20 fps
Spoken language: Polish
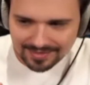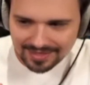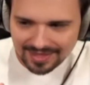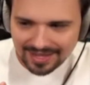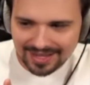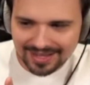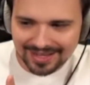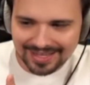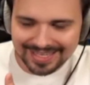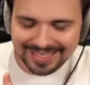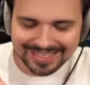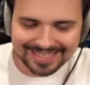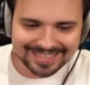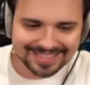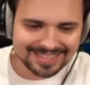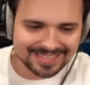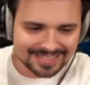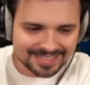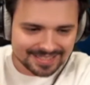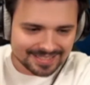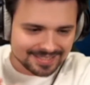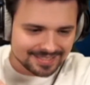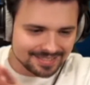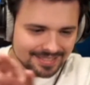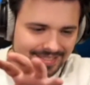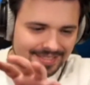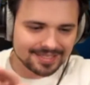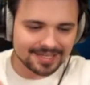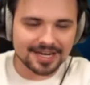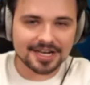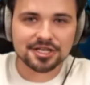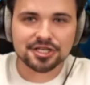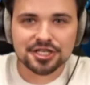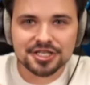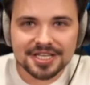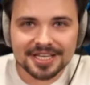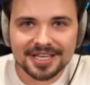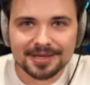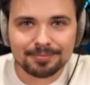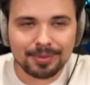E, y,
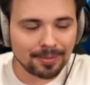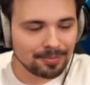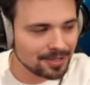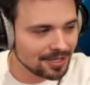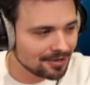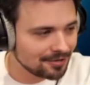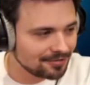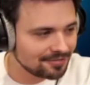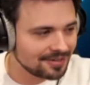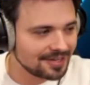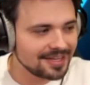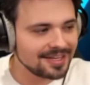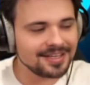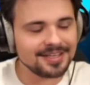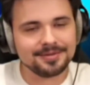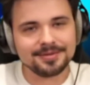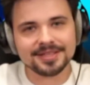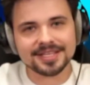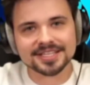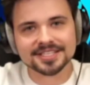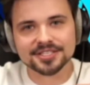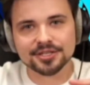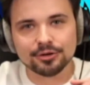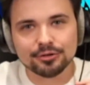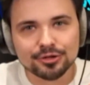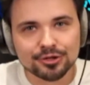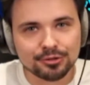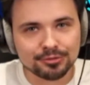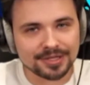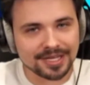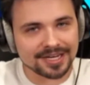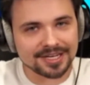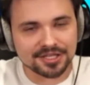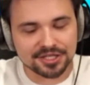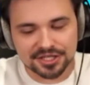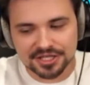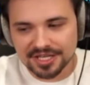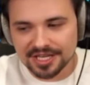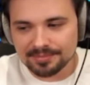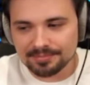ręczniki papierowe i nasączył te
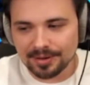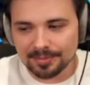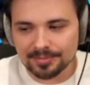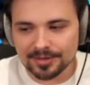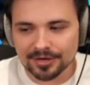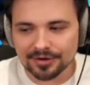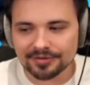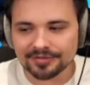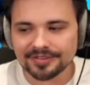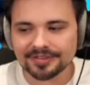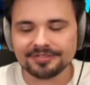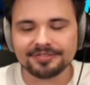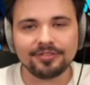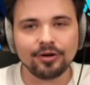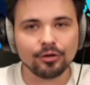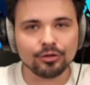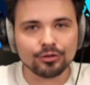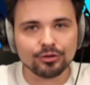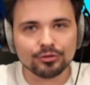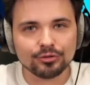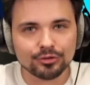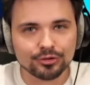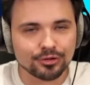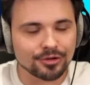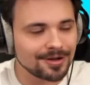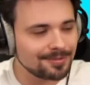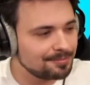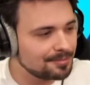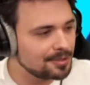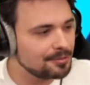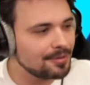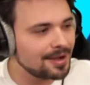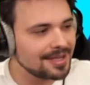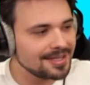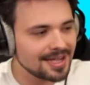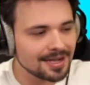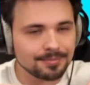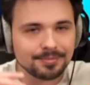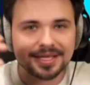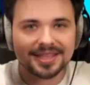ręczniki papierowe wodą, która była
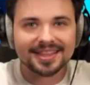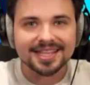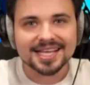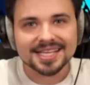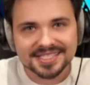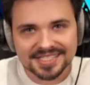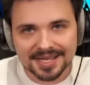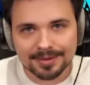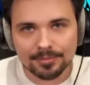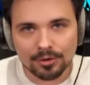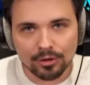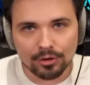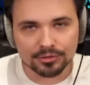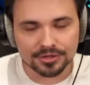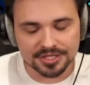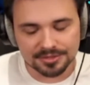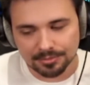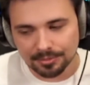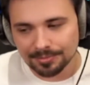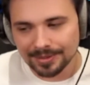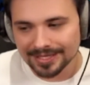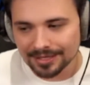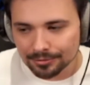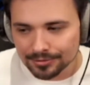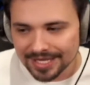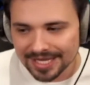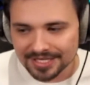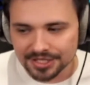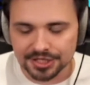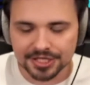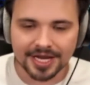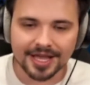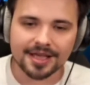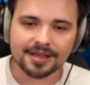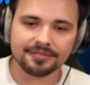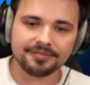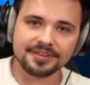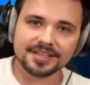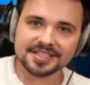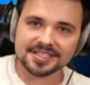jakby na samochodzie, bo padał deszcz,
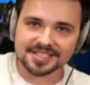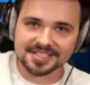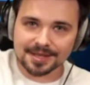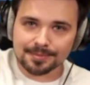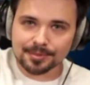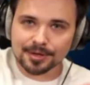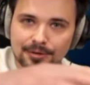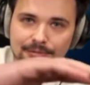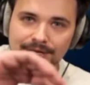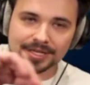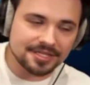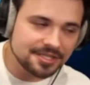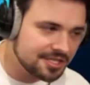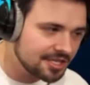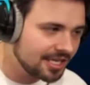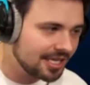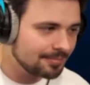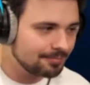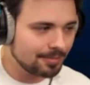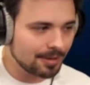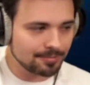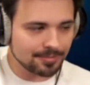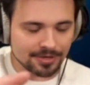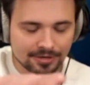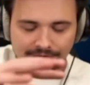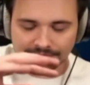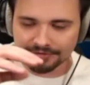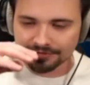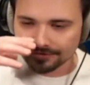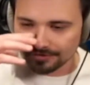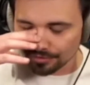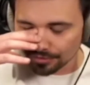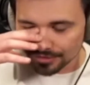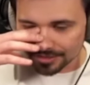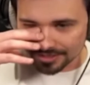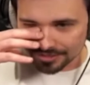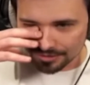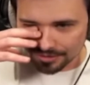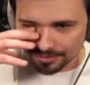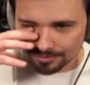więc zebrał ręcznikiem papierowym
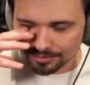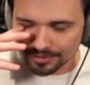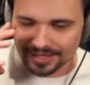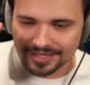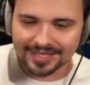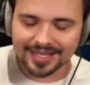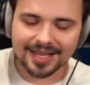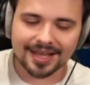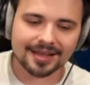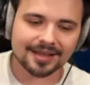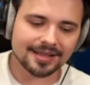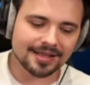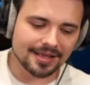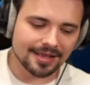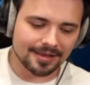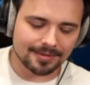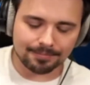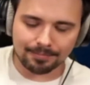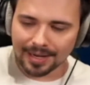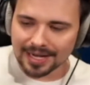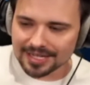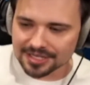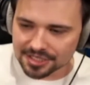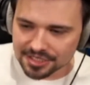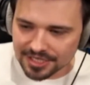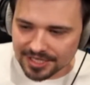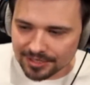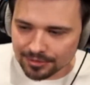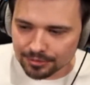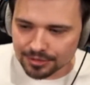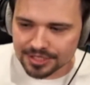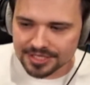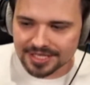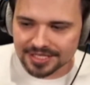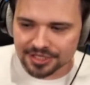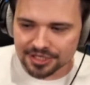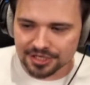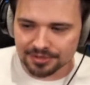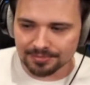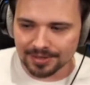wodę, która była na bagażniku czy
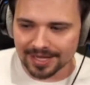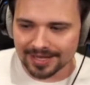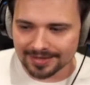na szybie